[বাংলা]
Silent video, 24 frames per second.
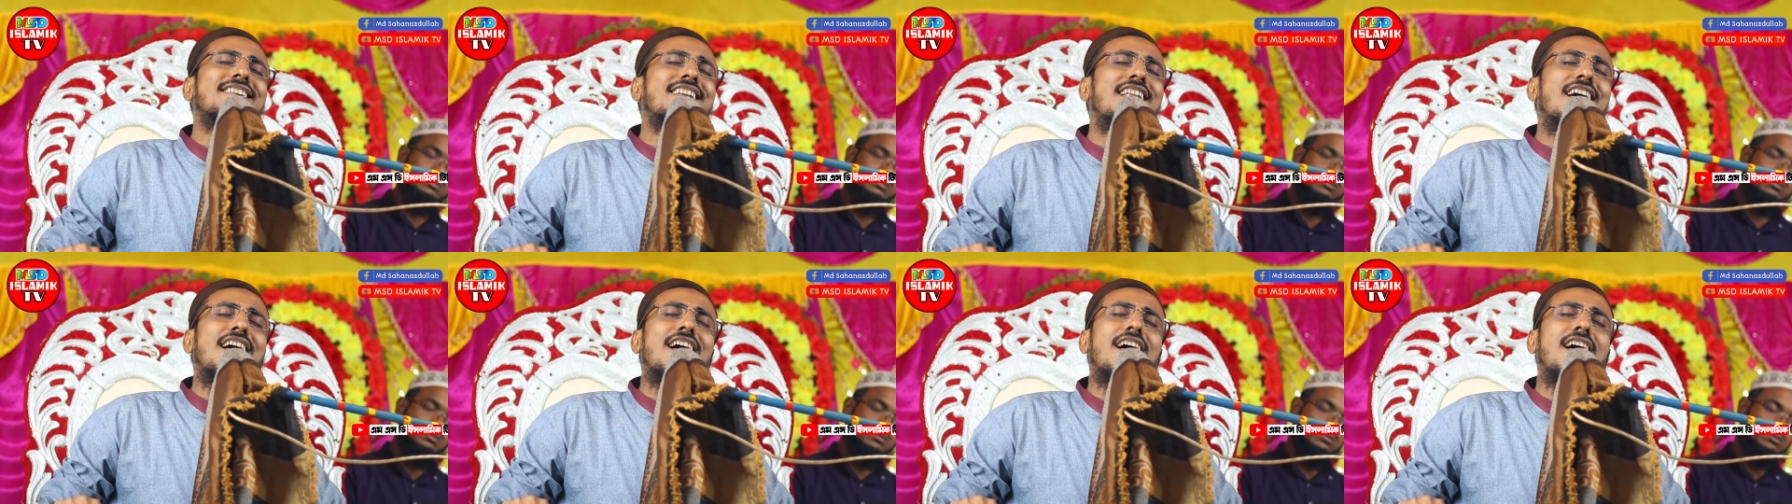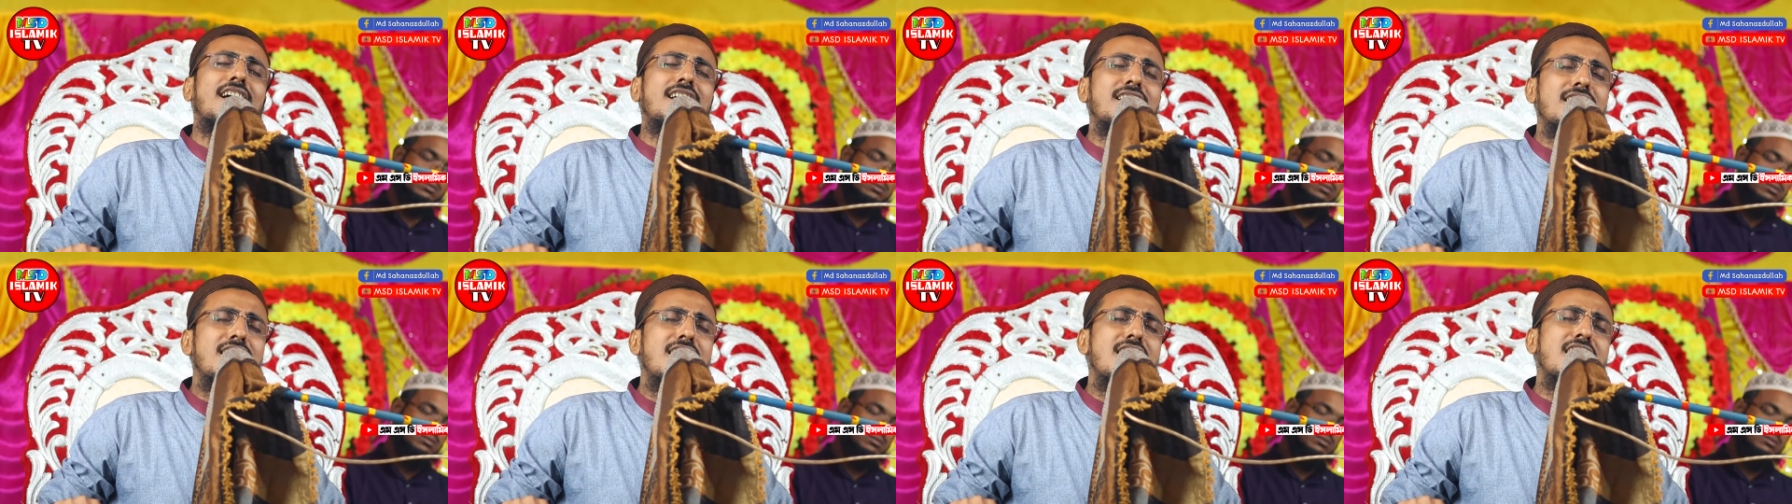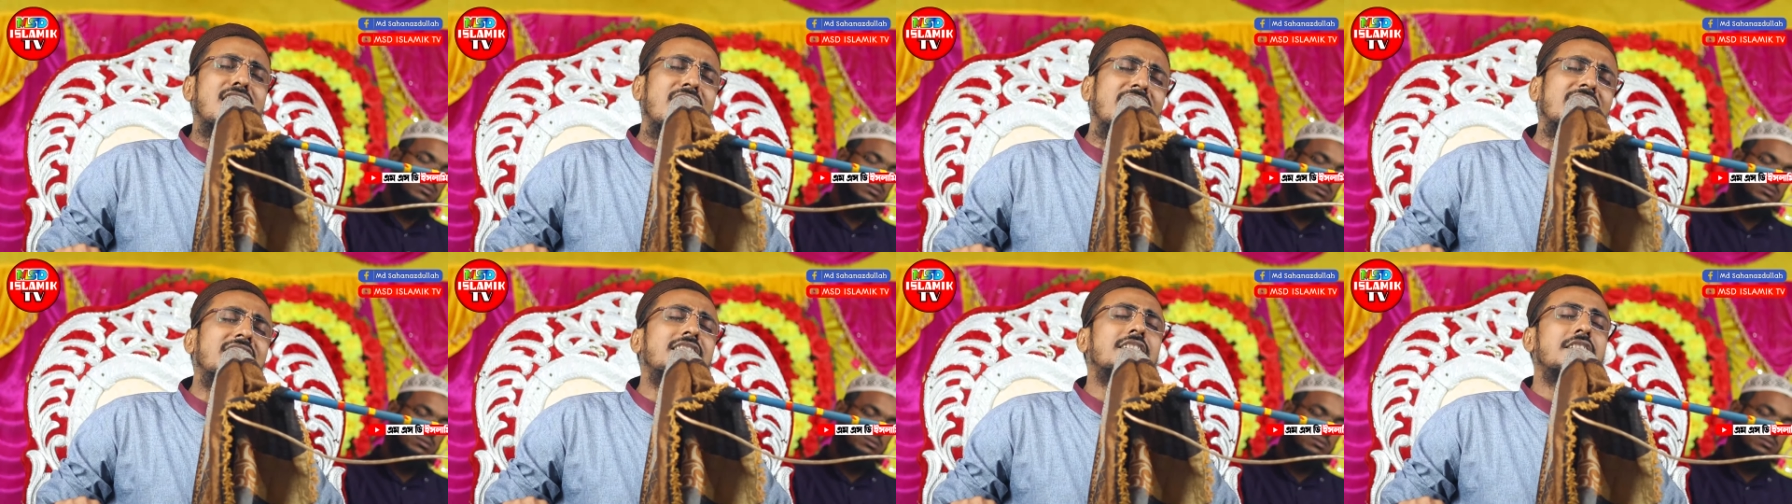
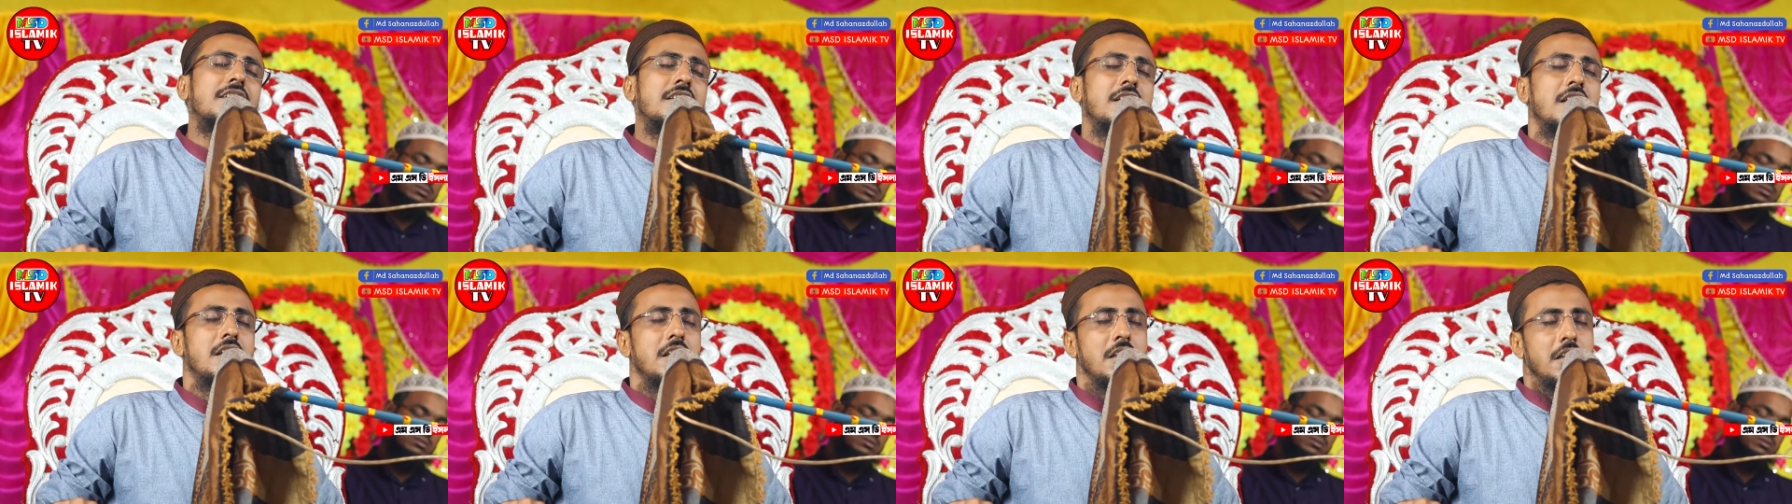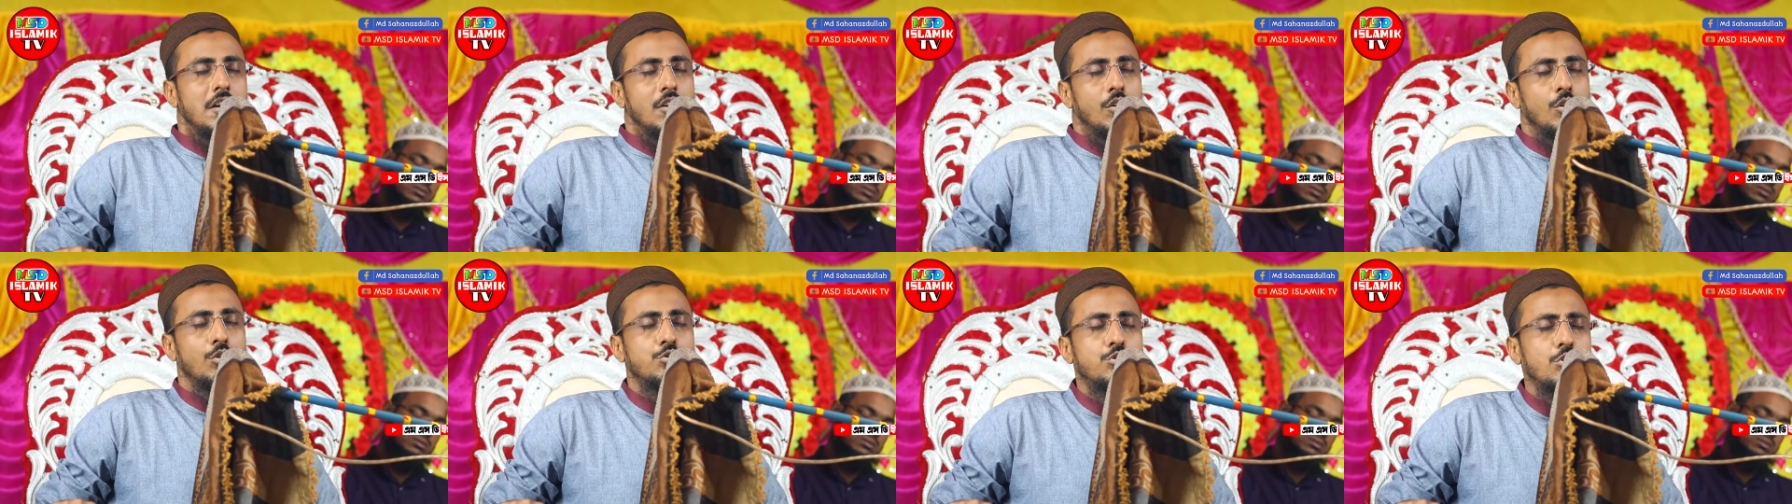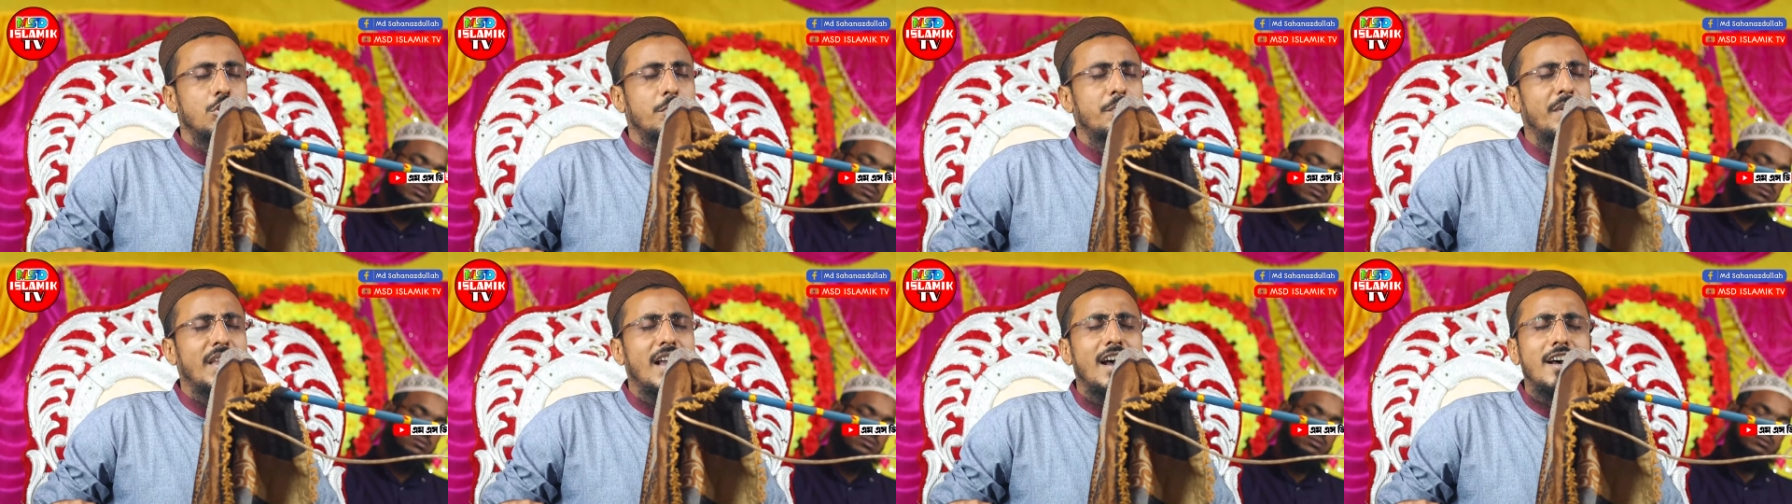নাই
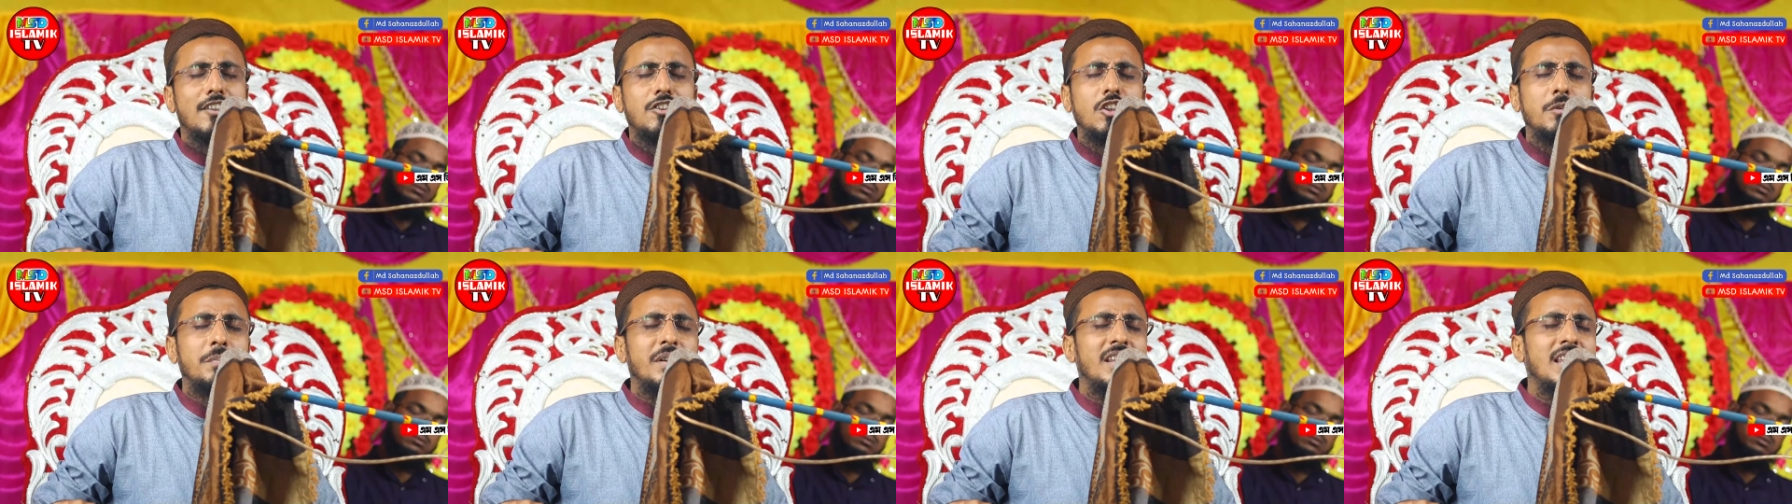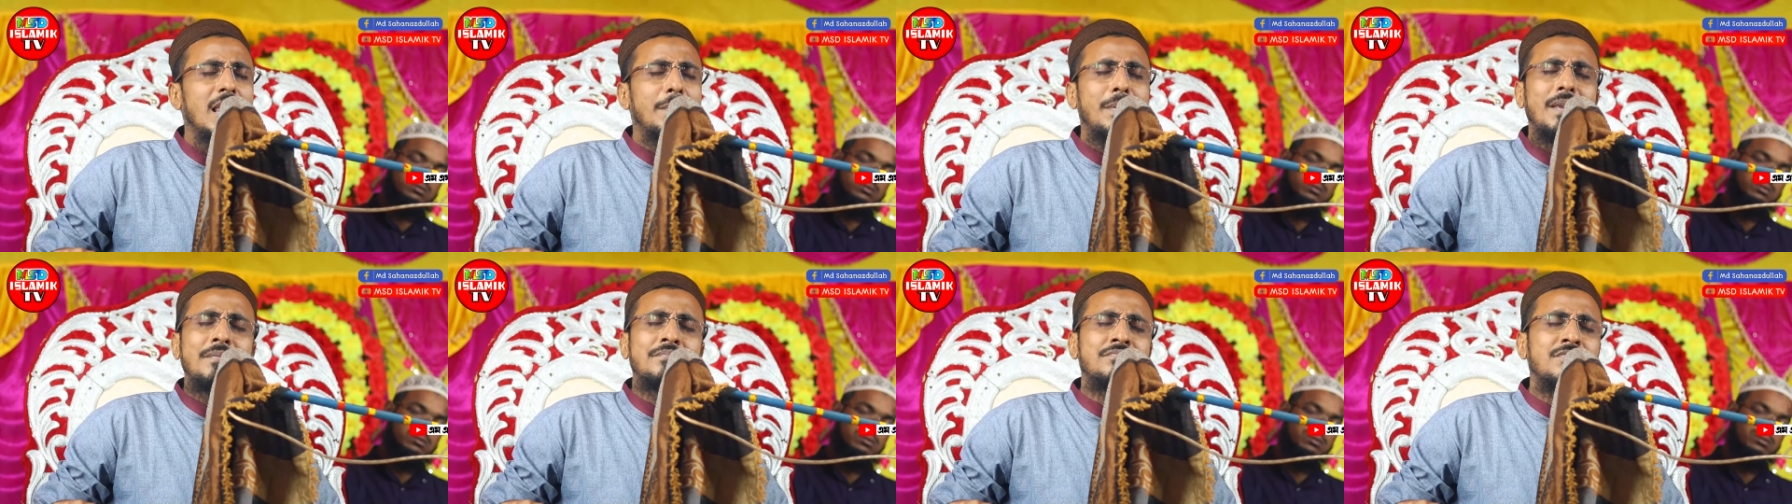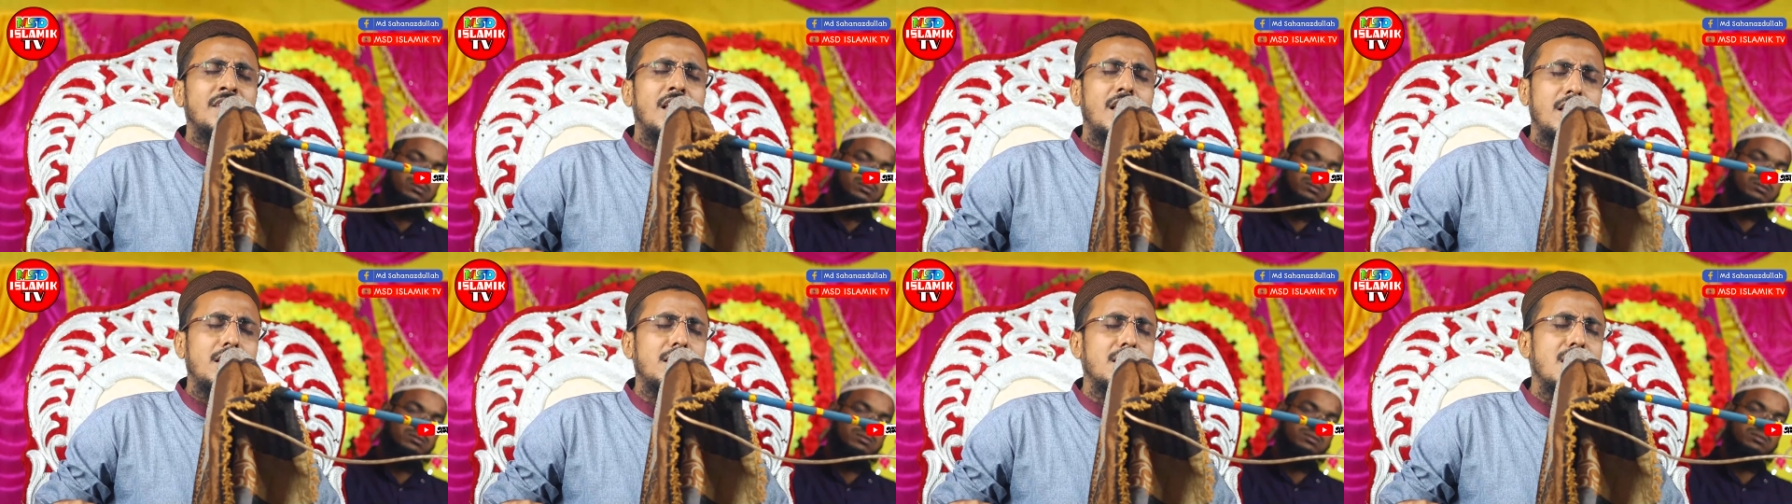বিয়াদবি নেবেন
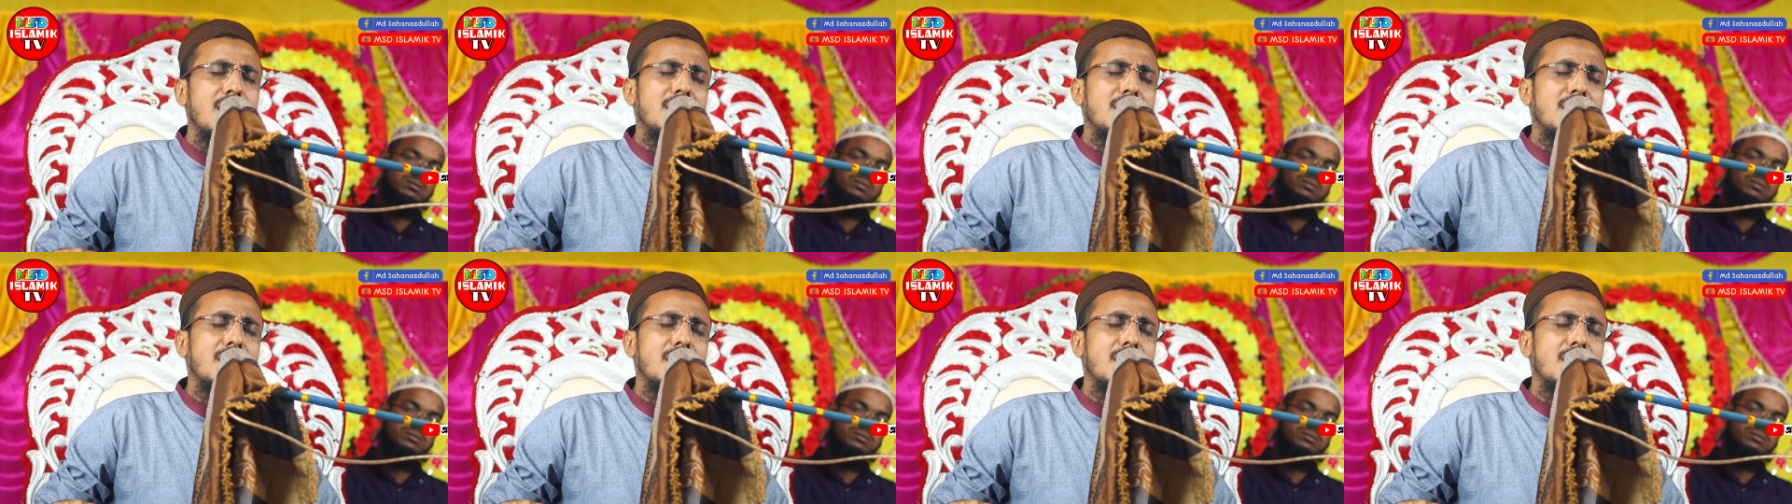না